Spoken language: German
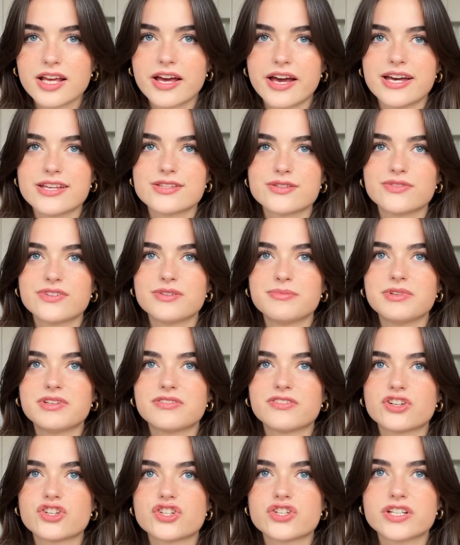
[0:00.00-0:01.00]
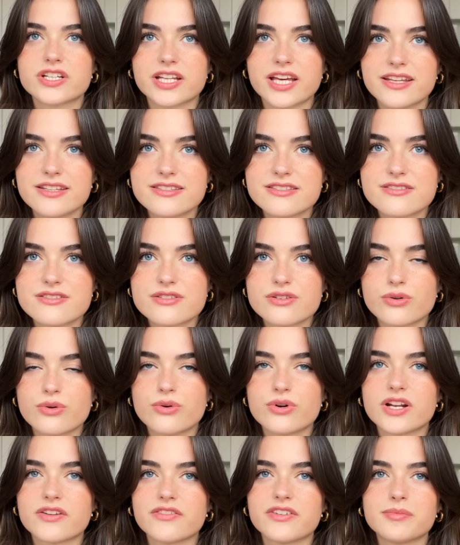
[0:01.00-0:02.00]
Also wenn mich was stresst
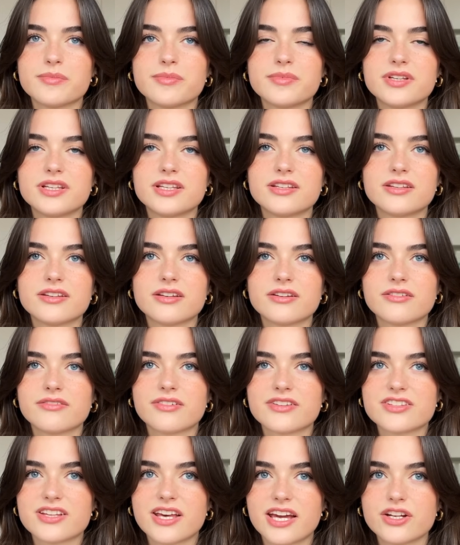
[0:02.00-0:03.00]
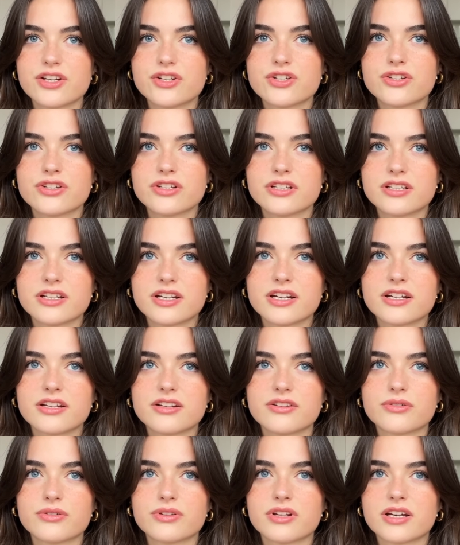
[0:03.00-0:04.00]
oder wenn mich was
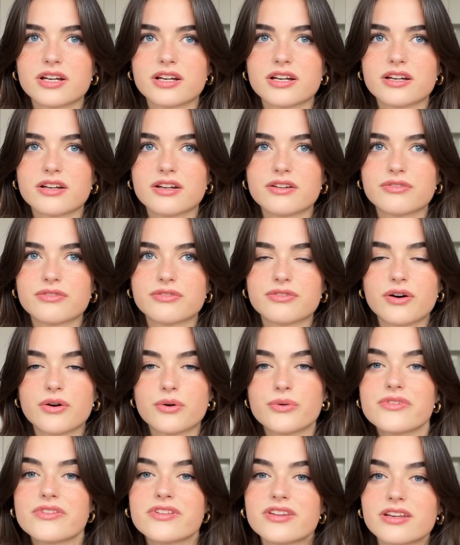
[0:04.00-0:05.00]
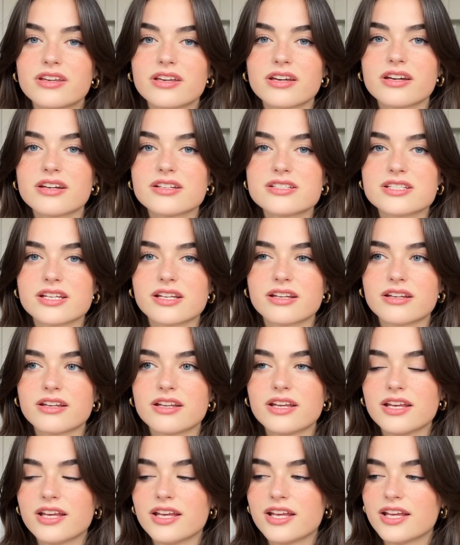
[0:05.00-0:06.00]
einschüchtert oder verunsichert, dann
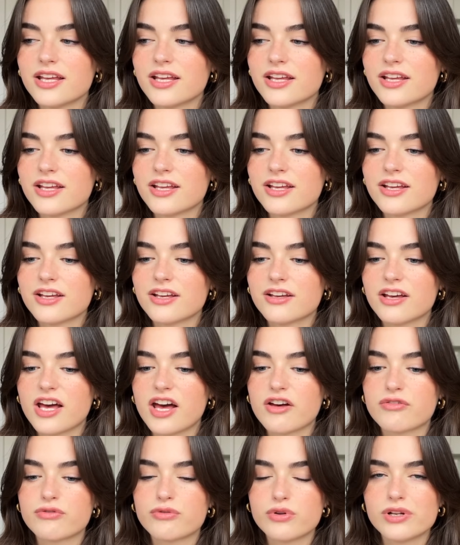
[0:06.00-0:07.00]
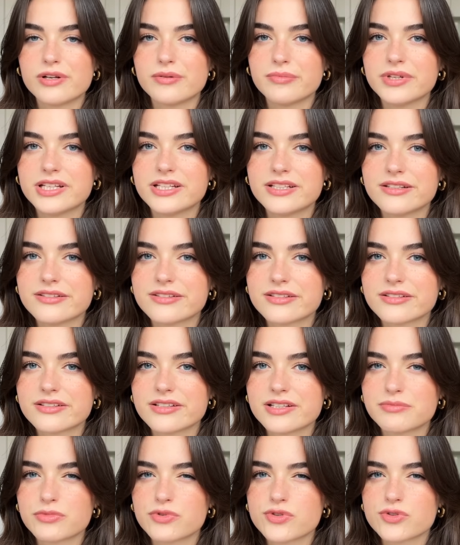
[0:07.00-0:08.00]
erfüllt mich diese
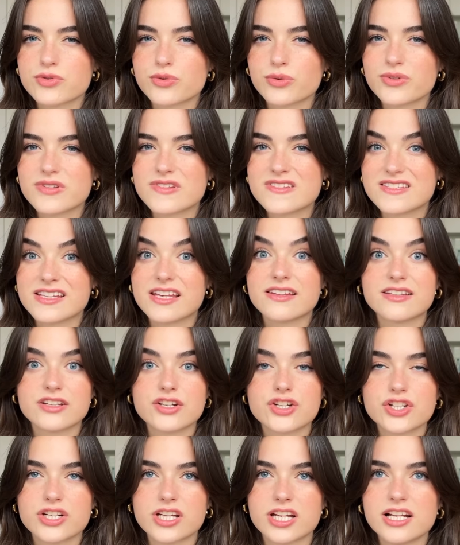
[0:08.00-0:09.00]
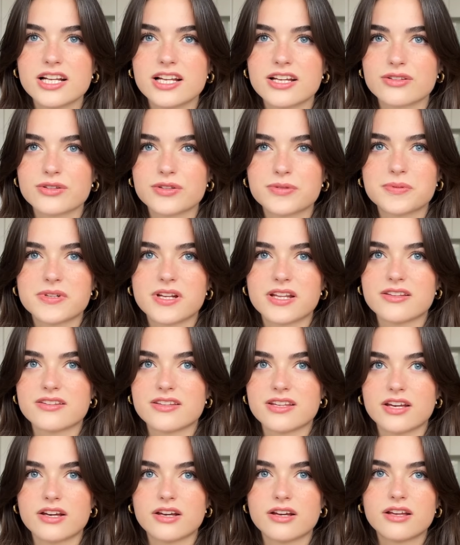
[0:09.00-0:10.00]
Emotion sehr, sehr schnell. Also ich bin dann
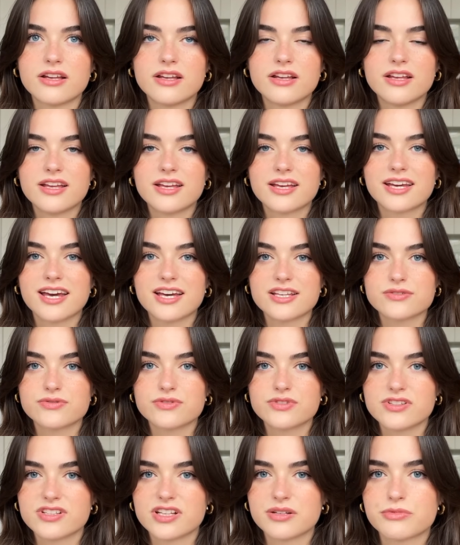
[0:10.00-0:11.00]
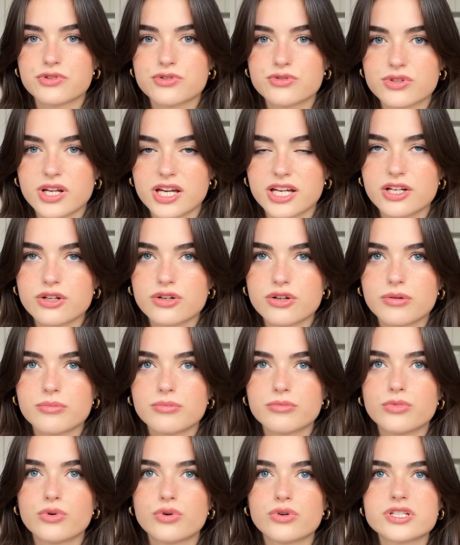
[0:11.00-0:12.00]
sehr krass von dieser Emotion
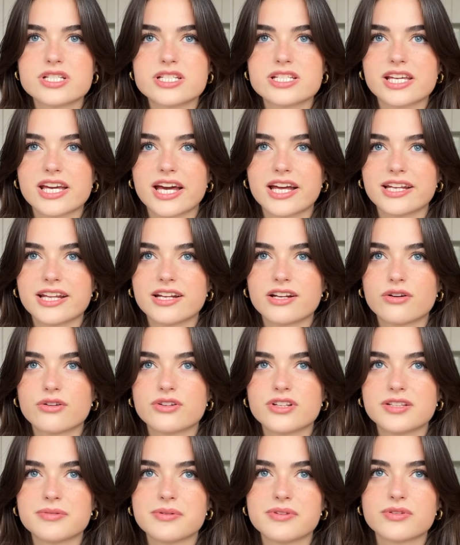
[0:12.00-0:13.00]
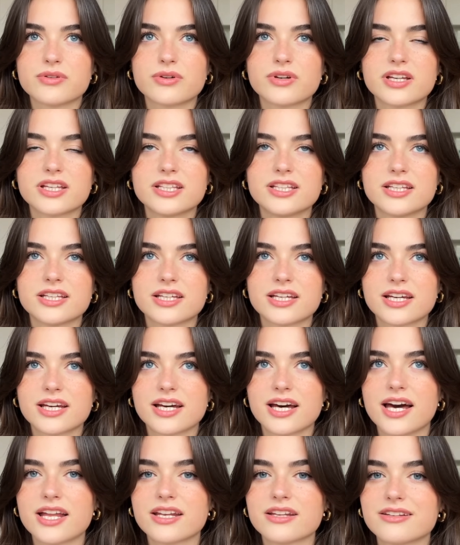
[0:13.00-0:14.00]
eingenommen und kann dann auch nicht mehr so richtig
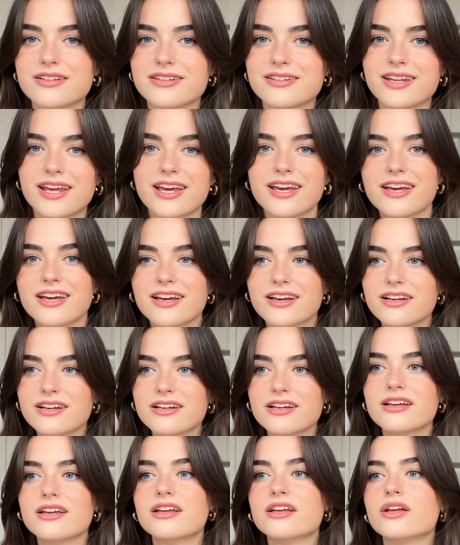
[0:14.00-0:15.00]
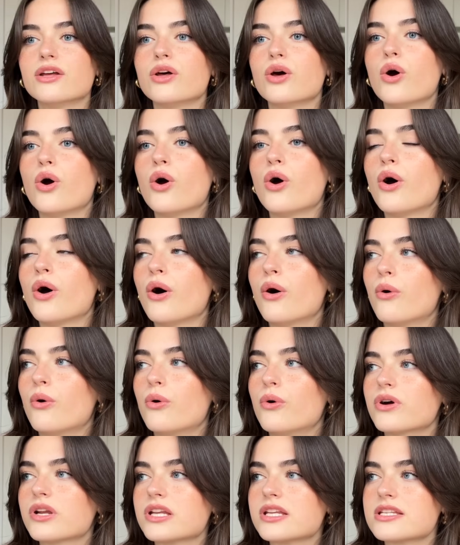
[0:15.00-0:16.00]
gerade denken.
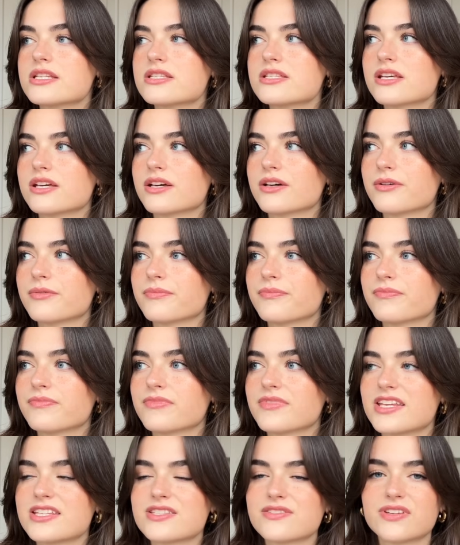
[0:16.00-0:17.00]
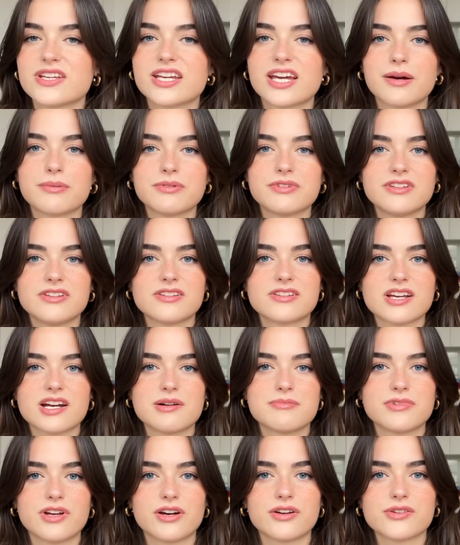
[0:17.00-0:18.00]
Und ähm, deswegen habe ich dieses
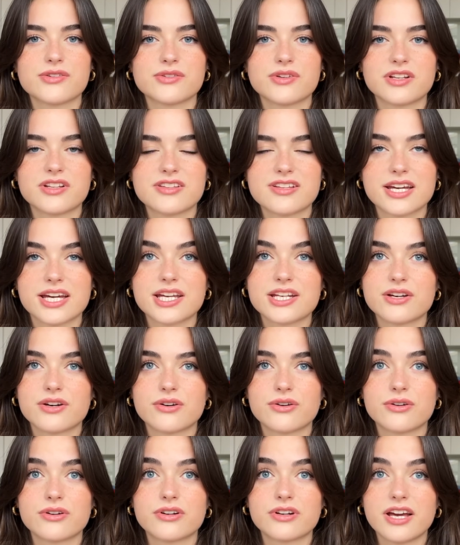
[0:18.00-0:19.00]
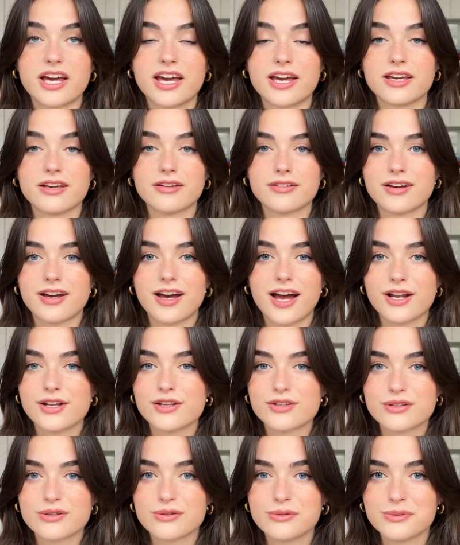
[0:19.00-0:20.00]
Calm Down so als Erinnerung, hey,
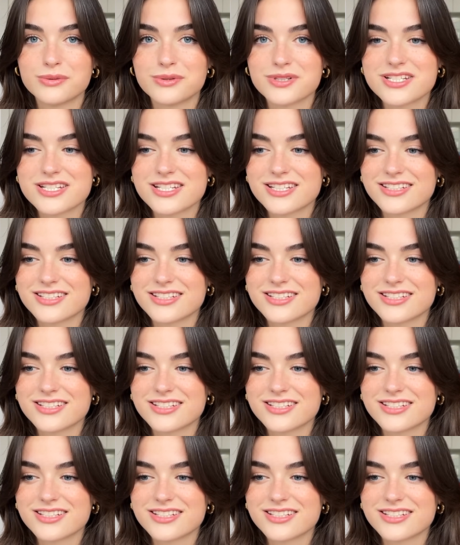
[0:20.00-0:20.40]
alles gut.